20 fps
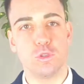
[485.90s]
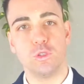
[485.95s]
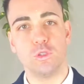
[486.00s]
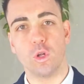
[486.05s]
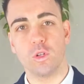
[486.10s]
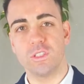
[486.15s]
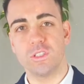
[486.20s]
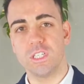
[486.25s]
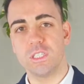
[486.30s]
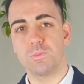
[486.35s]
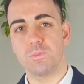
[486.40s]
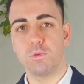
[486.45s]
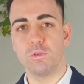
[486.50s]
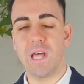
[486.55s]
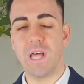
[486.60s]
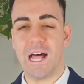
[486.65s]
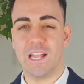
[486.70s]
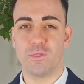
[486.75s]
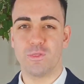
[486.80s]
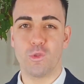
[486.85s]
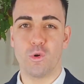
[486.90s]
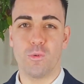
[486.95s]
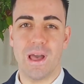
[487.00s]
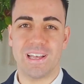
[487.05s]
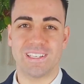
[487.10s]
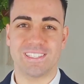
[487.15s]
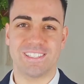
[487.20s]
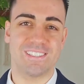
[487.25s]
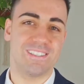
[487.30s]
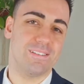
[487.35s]
non disputandum
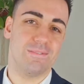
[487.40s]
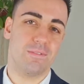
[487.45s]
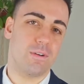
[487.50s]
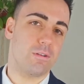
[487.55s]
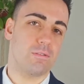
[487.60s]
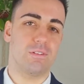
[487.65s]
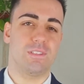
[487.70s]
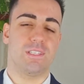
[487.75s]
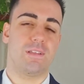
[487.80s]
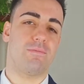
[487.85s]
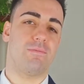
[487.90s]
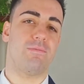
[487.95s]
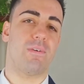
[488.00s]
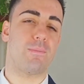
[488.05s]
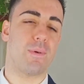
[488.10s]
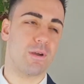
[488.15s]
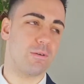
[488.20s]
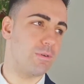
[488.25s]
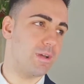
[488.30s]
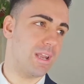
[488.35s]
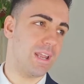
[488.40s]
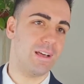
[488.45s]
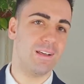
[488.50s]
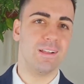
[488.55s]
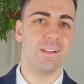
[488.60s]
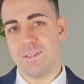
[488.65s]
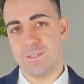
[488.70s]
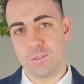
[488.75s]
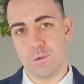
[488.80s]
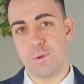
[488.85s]
est. Poi questa, vabbè, quella,
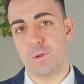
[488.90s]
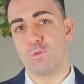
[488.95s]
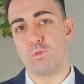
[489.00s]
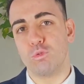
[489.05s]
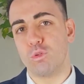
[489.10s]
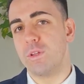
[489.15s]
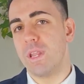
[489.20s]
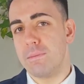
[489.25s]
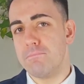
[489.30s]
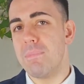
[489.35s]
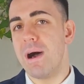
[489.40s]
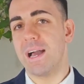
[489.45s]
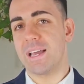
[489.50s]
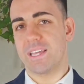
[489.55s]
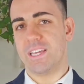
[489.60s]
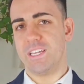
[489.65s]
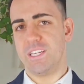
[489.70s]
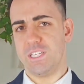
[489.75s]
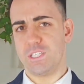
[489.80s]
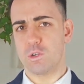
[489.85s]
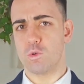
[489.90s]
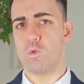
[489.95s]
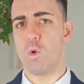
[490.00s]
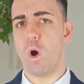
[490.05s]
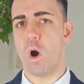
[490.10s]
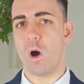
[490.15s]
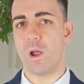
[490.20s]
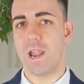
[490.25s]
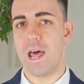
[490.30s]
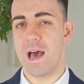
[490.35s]
soprattutto nei banchi di
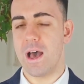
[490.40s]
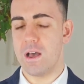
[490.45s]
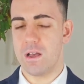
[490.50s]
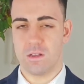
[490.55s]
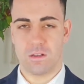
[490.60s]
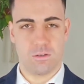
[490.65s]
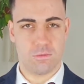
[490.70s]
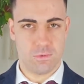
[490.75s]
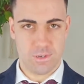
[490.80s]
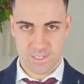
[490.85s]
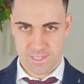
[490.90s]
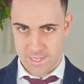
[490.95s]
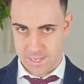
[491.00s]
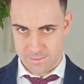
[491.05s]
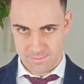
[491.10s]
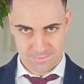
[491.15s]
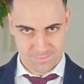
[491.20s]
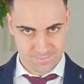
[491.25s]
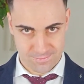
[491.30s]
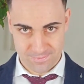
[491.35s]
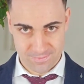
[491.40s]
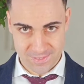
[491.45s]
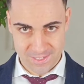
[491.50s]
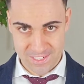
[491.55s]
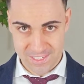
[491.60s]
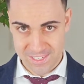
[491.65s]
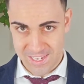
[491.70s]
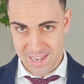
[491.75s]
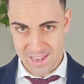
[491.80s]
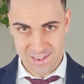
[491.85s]
scuola, questa
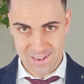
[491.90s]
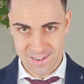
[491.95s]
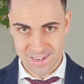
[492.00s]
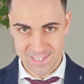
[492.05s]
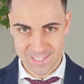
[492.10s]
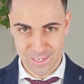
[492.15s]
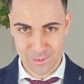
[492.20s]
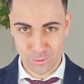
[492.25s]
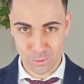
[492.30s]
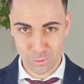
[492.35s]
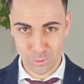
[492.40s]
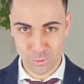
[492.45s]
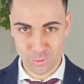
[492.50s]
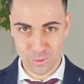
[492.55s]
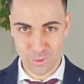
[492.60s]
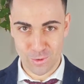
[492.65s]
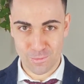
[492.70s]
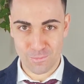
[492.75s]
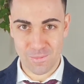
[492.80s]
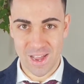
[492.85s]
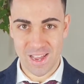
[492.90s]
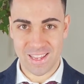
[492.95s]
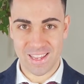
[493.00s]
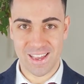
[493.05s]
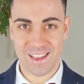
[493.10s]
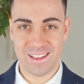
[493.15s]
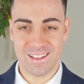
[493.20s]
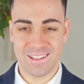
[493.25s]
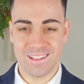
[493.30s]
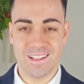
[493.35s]
si sa, la sanno tutti ormai,
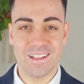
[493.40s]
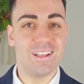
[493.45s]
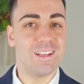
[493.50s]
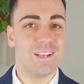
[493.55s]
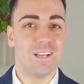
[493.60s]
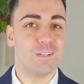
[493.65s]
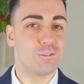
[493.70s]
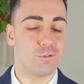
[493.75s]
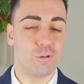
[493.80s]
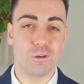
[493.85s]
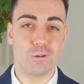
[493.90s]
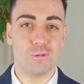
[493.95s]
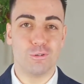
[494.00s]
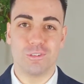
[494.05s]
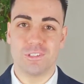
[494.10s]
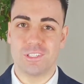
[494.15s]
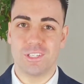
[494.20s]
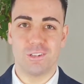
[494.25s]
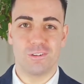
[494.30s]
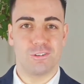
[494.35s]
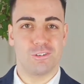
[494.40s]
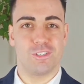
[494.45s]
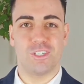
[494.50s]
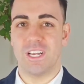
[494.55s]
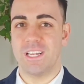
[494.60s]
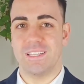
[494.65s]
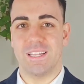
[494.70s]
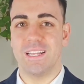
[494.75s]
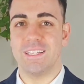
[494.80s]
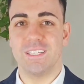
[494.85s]
eh? Sui gusti non
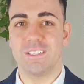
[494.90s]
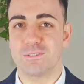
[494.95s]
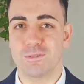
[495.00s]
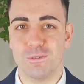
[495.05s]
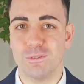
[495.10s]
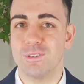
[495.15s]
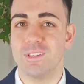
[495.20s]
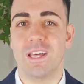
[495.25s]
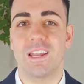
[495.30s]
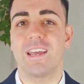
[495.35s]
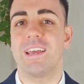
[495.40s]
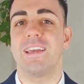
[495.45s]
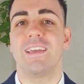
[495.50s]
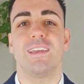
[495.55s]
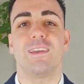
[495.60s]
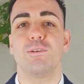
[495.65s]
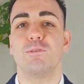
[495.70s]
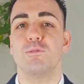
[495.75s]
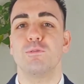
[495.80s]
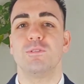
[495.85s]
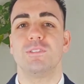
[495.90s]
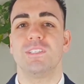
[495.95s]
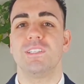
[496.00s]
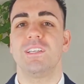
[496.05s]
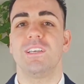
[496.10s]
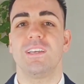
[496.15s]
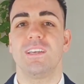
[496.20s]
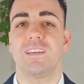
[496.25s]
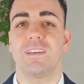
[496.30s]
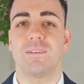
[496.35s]
c'è da discutere, i
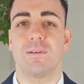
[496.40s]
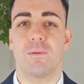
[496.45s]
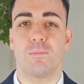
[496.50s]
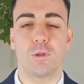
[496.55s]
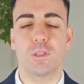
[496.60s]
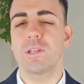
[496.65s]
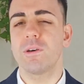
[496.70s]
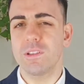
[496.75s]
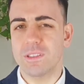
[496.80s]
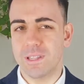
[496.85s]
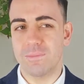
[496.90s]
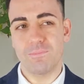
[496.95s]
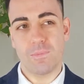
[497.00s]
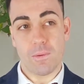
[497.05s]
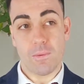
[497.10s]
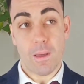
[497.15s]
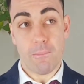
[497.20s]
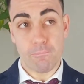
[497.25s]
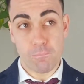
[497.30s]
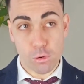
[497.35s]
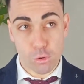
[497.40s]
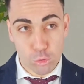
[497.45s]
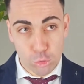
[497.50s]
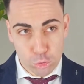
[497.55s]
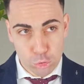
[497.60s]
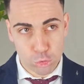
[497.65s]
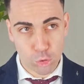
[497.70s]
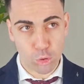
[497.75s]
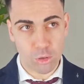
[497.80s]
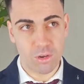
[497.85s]
gusti... Molte volte è
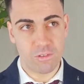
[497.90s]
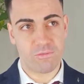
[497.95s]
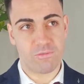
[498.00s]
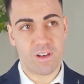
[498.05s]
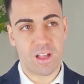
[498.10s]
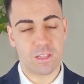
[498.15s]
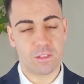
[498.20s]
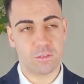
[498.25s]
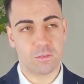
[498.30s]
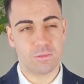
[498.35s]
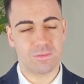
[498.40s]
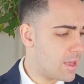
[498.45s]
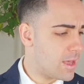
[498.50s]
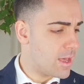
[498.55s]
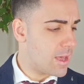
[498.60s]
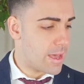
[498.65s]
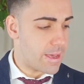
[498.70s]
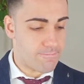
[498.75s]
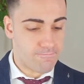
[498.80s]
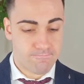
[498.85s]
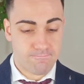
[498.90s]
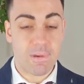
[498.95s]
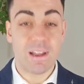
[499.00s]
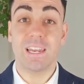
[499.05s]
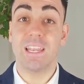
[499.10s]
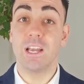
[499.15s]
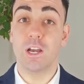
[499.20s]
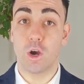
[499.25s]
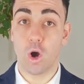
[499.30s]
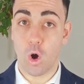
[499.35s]
brutto il fatto, è
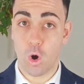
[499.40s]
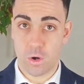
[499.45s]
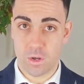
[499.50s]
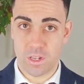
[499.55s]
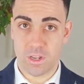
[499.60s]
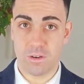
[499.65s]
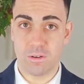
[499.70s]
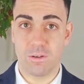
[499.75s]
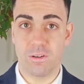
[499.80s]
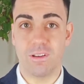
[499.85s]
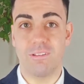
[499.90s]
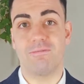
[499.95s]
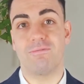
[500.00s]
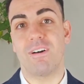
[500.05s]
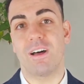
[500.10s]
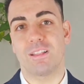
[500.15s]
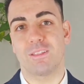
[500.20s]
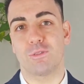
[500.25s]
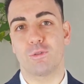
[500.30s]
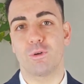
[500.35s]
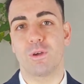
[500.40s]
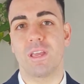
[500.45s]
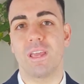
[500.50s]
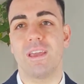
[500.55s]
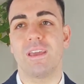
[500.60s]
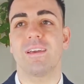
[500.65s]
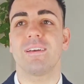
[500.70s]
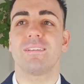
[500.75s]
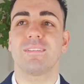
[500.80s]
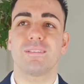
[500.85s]
malinconico il fatto
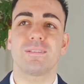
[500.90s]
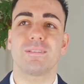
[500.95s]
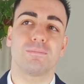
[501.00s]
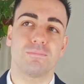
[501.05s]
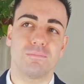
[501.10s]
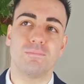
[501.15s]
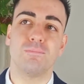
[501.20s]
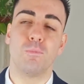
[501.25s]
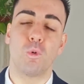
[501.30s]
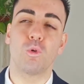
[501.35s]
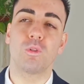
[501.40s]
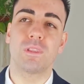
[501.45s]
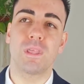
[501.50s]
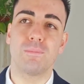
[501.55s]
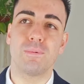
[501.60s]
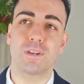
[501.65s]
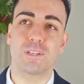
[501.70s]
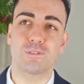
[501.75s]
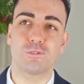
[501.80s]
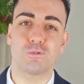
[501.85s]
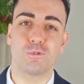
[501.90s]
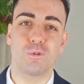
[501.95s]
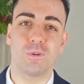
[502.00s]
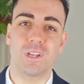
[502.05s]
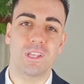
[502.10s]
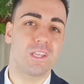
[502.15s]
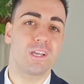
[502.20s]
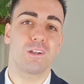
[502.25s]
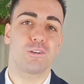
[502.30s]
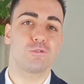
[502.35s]
che molte
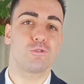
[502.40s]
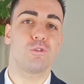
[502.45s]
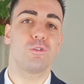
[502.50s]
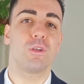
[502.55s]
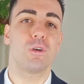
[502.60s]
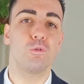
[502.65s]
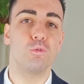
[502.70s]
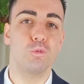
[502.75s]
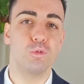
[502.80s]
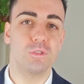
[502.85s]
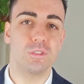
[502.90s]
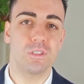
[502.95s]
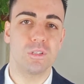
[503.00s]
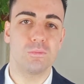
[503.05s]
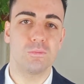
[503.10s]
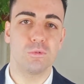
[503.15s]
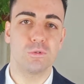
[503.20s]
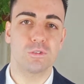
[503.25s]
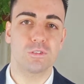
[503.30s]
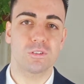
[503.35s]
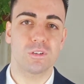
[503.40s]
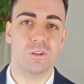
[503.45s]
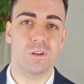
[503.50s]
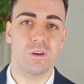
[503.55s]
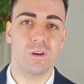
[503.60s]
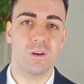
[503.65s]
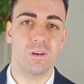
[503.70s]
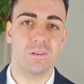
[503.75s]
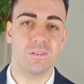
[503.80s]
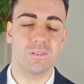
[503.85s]
persone dicano solo de gustibus,
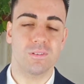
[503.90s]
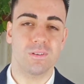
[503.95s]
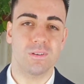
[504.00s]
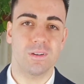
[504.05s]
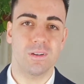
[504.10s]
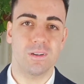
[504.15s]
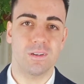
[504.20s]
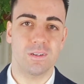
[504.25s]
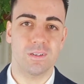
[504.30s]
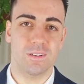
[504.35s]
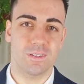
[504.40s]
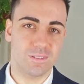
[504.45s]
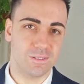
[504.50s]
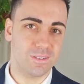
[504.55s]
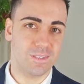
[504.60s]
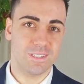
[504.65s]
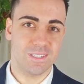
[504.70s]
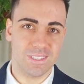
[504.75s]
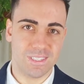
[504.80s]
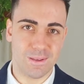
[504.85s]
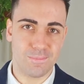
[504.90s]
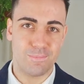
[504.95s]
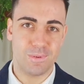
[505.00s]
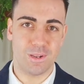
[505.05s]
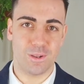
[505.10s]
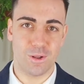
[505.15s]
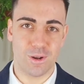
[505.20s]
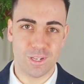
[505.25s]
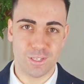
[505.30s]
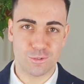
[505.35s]
no? Eh, sempre
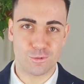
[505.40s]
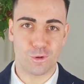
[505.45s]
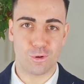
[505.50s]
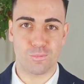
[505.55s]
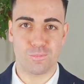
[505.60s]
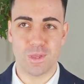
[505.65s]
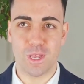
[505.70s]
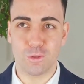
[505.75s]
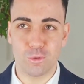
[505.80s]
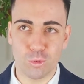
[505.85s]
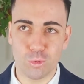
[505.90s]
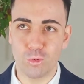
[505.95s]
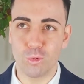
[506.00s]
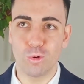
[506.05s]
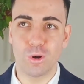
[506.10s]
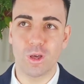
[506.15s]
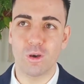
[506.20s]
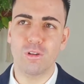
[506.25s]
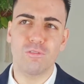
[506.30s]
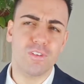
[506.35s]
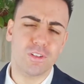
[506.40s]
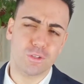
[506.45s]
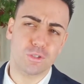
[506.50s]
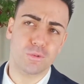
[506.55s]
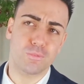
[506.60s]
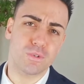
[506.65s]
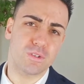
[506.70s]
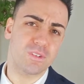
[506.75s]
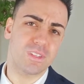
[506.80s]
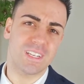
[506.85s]
no, le storpiature, o il fatto
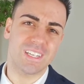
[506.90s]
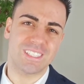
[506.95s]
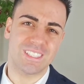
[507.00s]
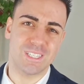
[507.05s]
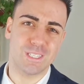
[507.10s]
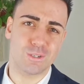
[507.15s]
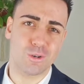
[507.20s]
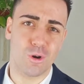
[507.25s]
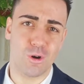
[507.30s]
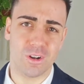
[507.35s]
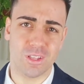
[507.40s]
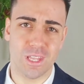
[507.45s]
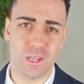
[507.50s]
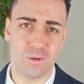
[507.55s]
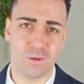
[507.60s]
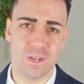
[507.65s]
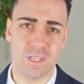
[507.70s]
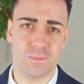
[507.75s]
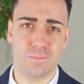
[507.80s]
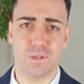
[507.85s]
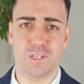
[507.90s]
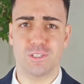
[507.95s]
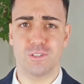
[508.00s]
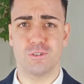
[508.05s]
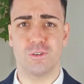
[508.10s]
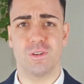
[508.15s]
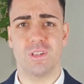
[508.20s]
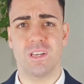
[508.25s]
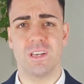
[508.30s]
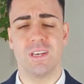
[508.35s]
semplicemente che si scordano le
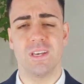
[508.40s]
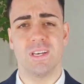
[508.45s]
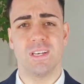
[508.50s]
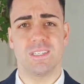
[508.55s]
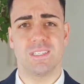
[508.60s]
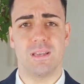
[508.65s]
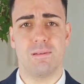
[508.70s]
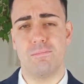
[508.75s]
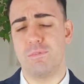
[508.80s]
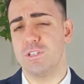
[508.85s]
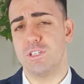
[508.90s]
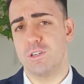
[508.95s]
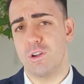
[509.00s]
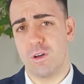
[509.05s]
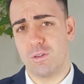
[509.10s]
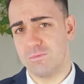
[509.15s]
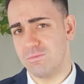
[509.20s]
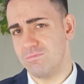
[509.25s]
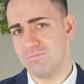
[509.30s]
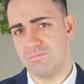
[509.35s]
espressioni semplici, no,